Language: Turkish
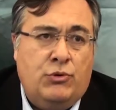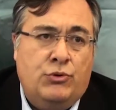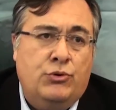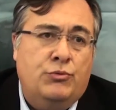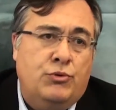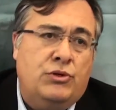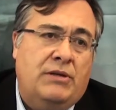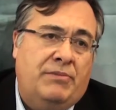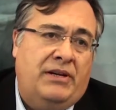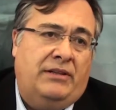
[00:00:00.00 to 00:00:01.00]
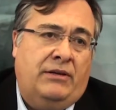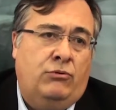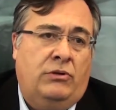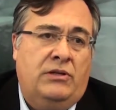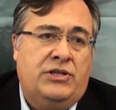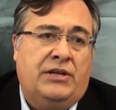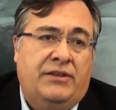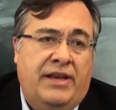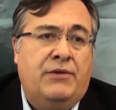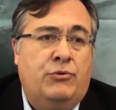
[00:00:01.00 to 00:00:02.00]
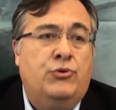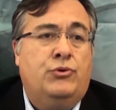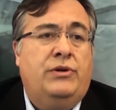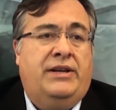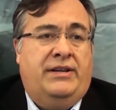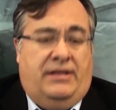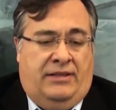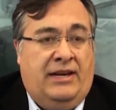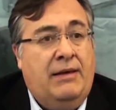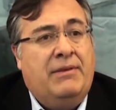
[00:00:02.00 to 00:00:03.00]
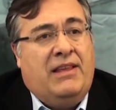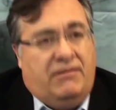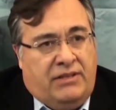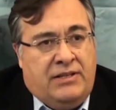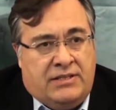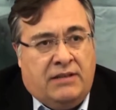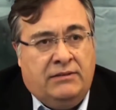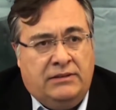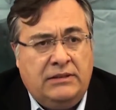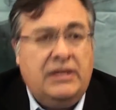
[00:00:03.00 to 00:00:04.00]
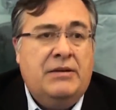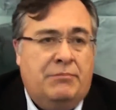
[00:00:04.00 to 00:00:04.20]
ürünümüzle birlikte kullanacak diğer ürünleri talep eden insanların